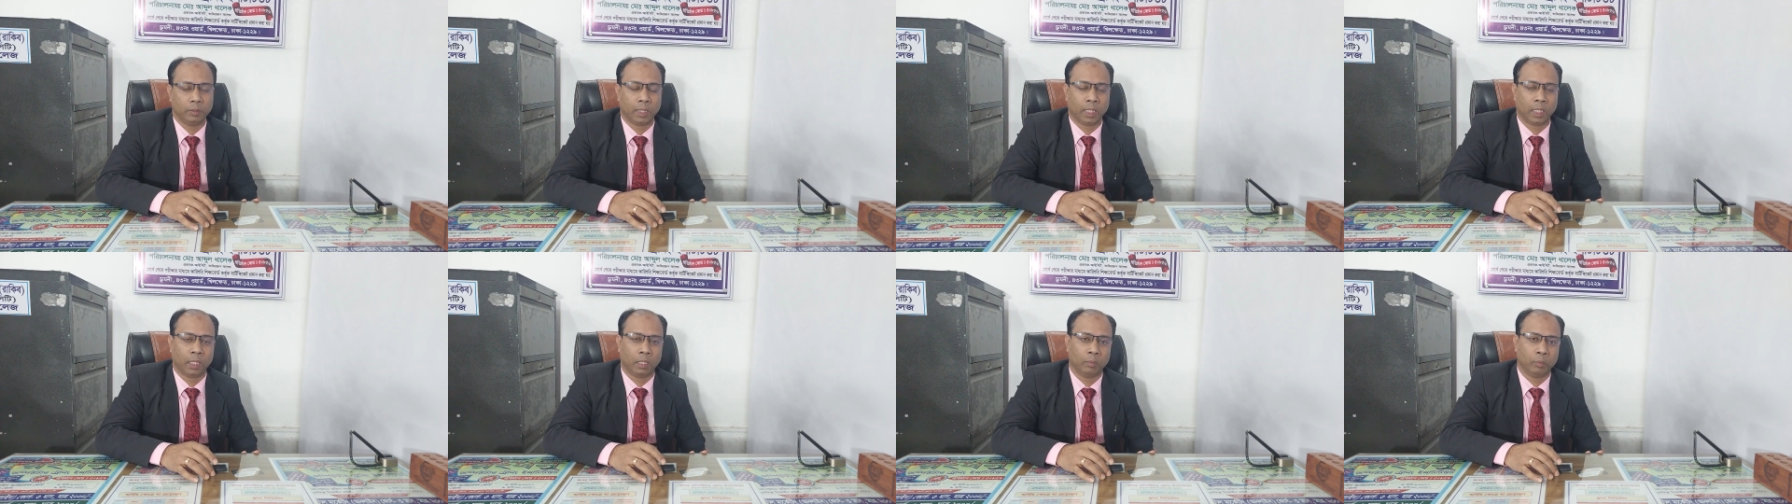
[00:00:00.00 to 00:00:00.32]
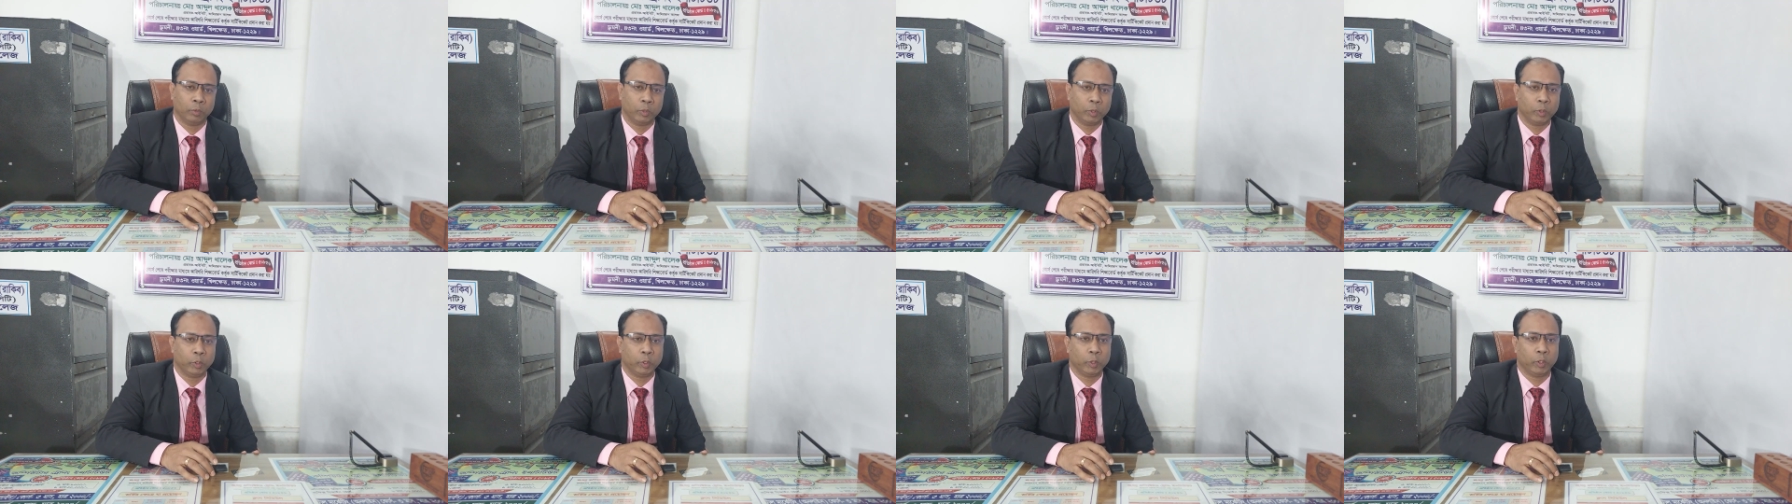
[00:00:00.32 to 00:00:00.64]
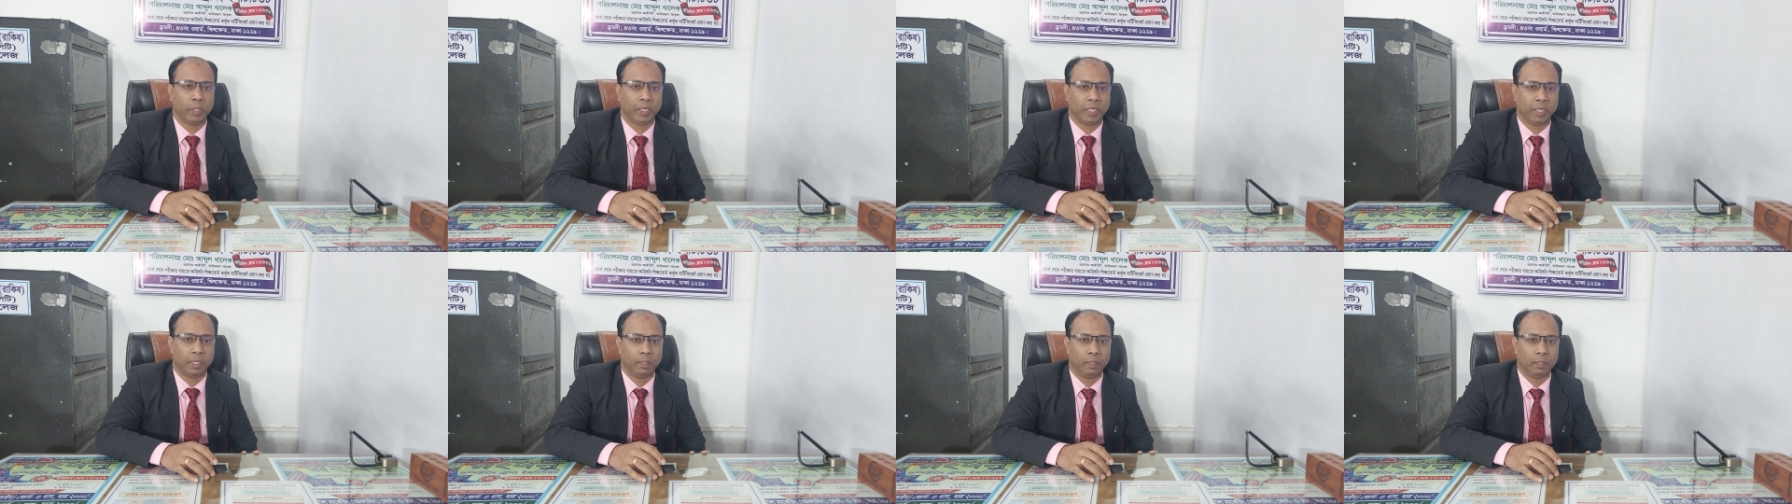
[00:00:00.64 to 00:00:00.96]
তারা
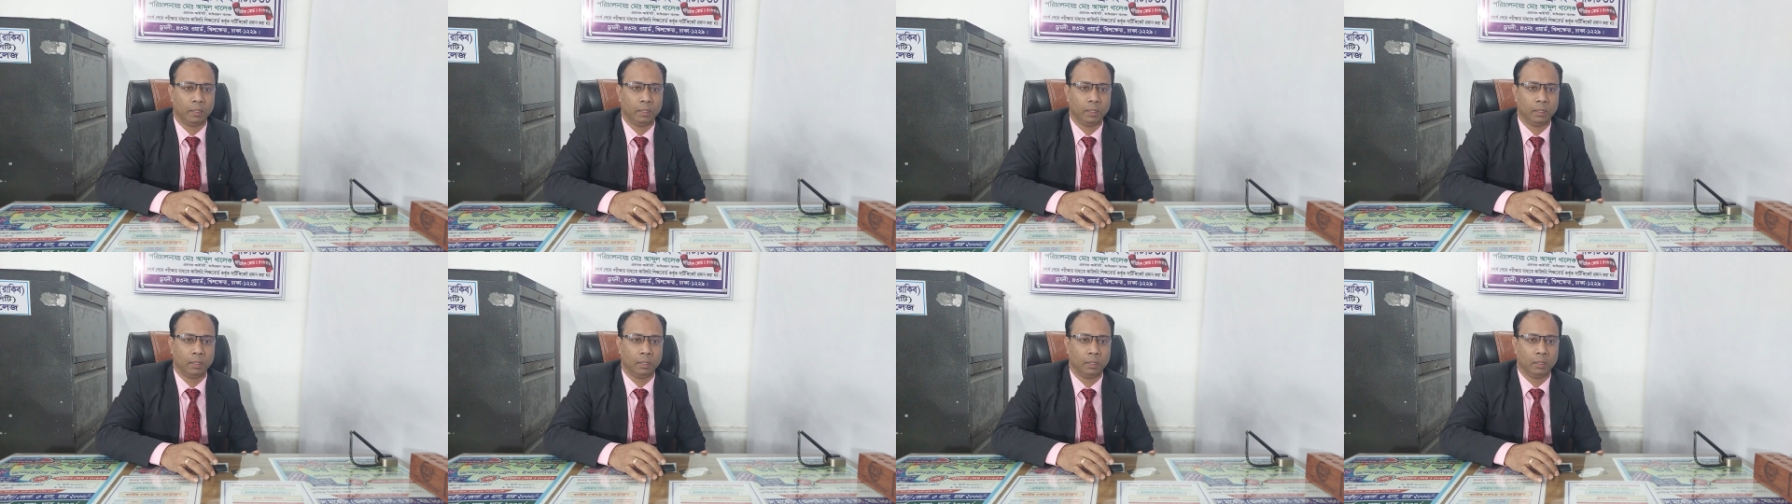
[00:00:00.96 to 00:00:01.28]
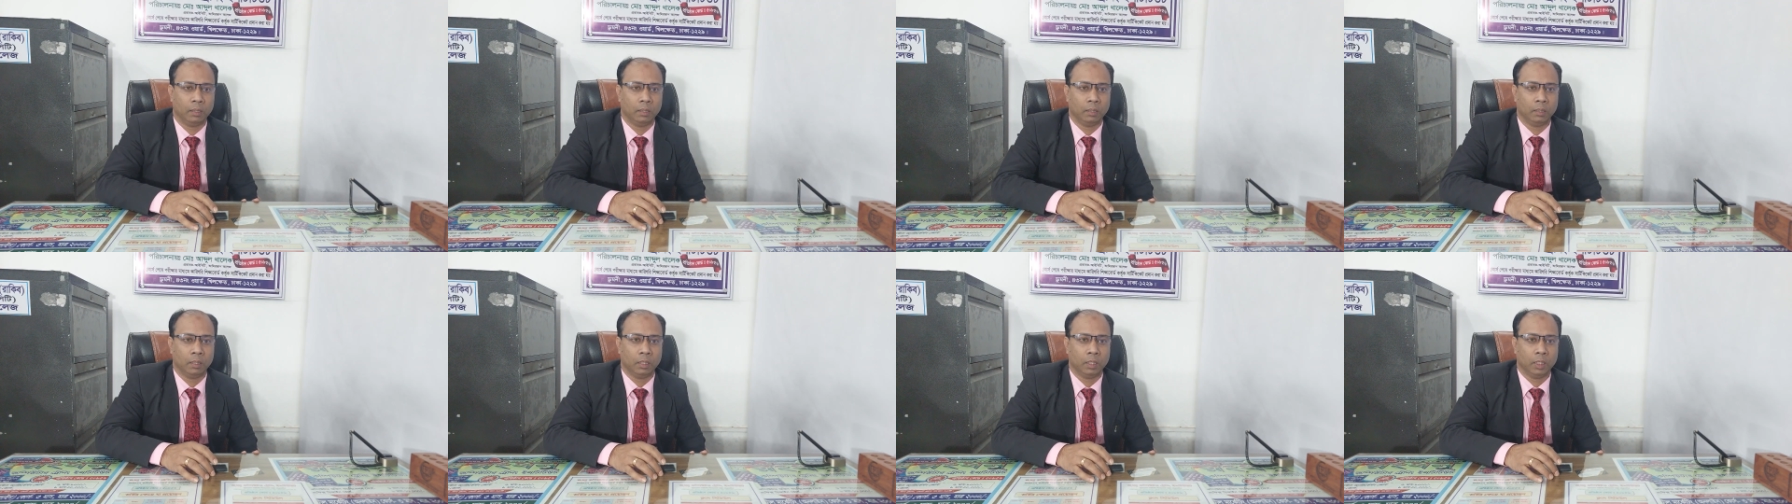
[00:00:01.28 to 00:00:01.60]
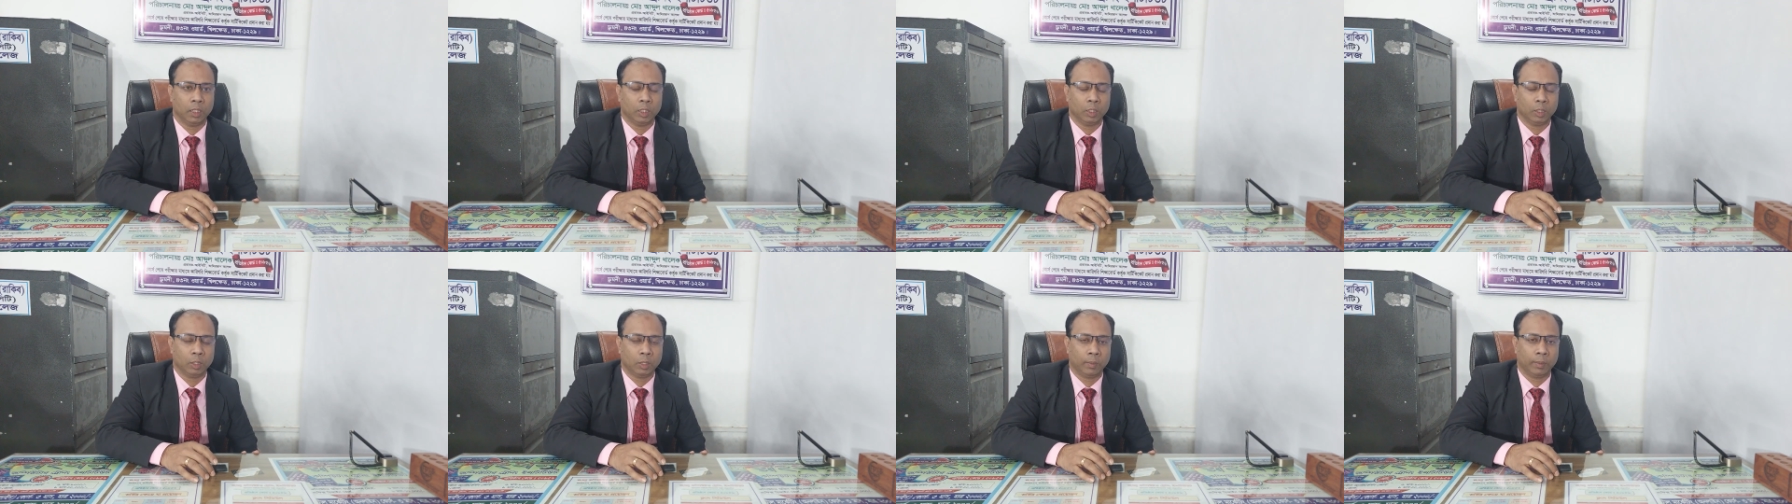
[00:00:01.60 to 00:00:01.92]
অবশ্যই
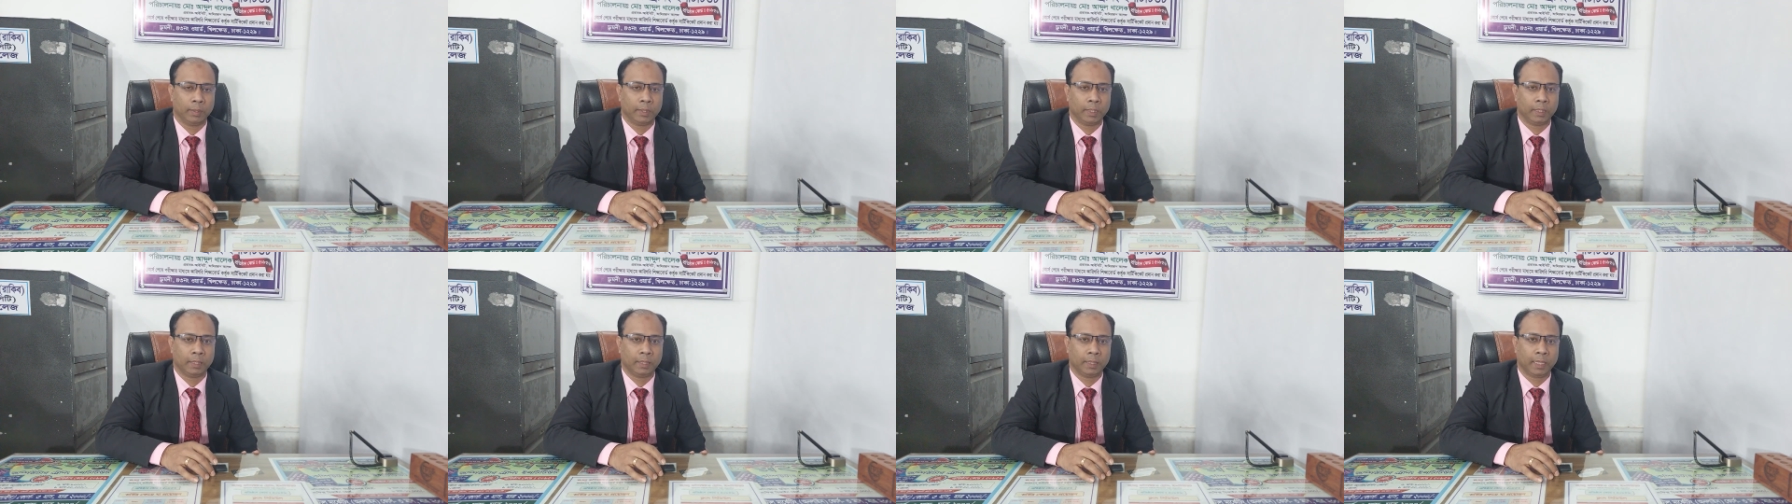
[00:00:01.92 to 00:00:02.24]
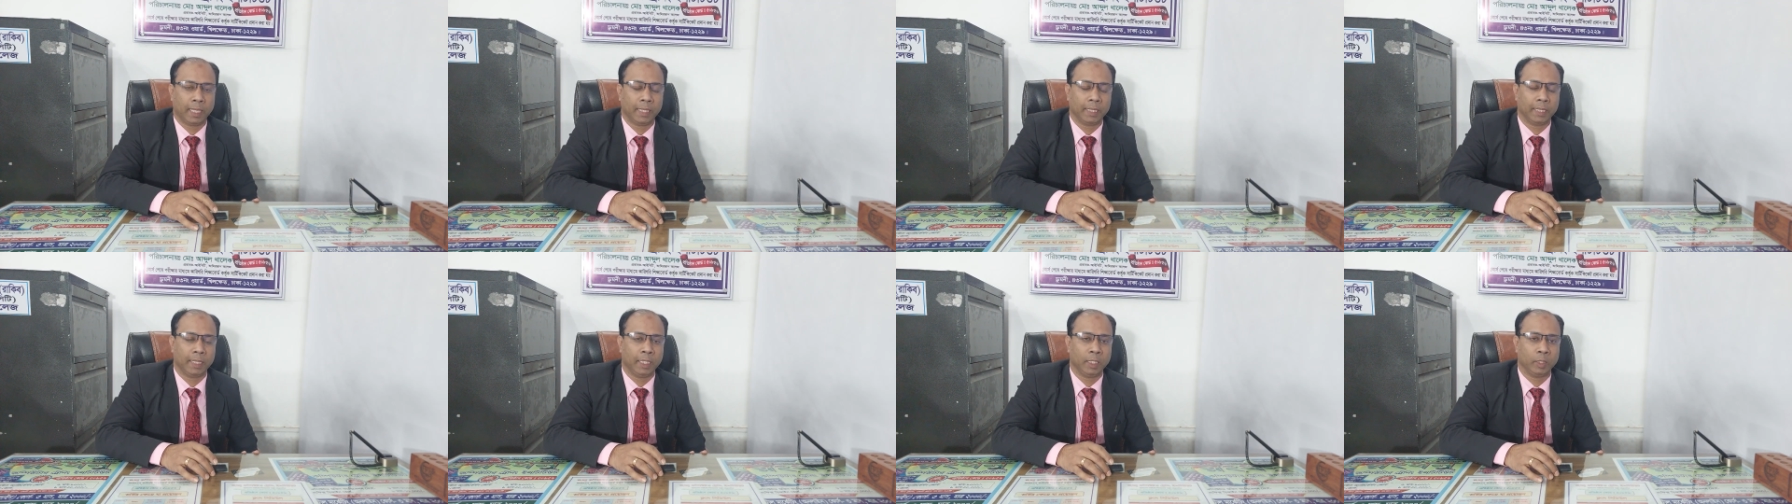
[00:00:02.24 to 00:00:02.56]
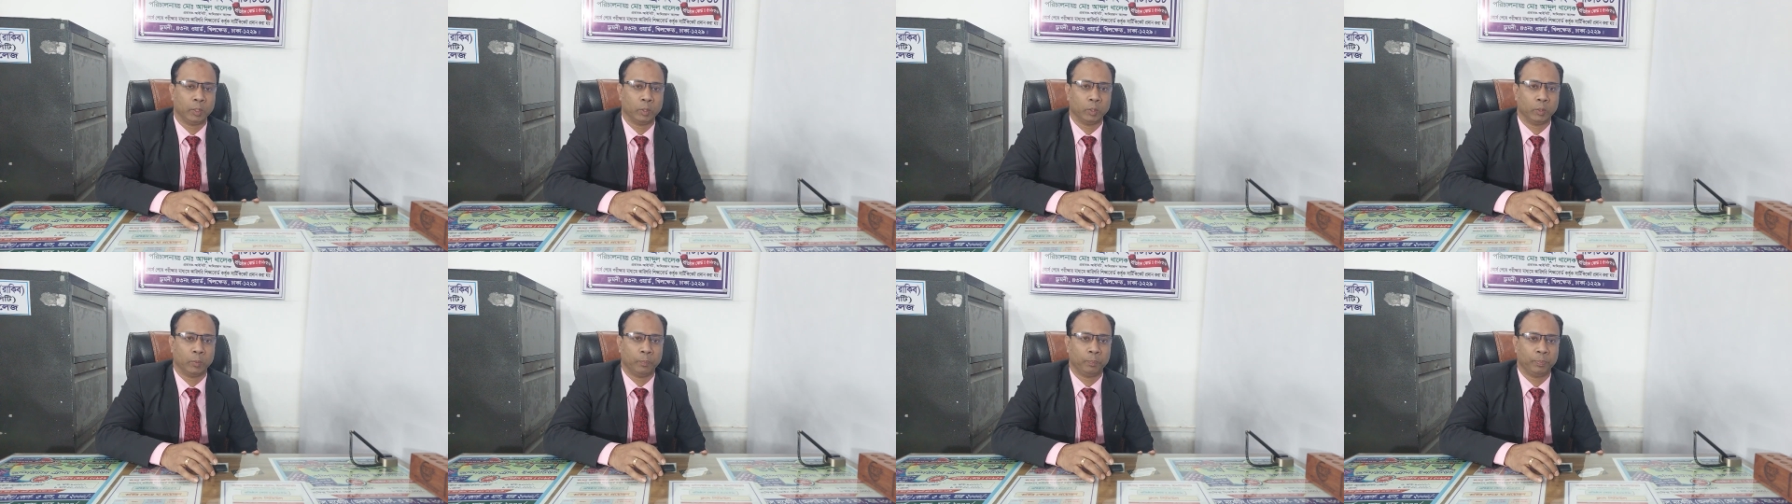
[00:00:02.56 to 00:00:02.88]
তোমাদের
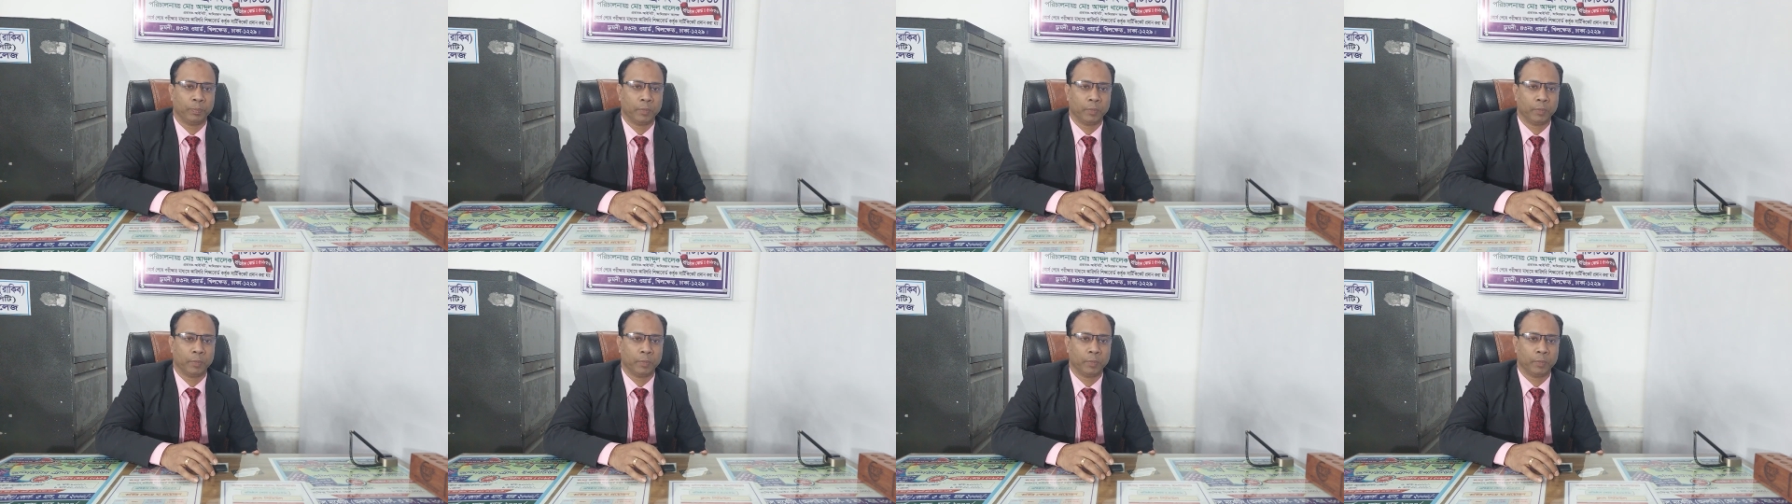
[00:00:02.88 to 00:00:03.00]
কাঙ্ক্ষিত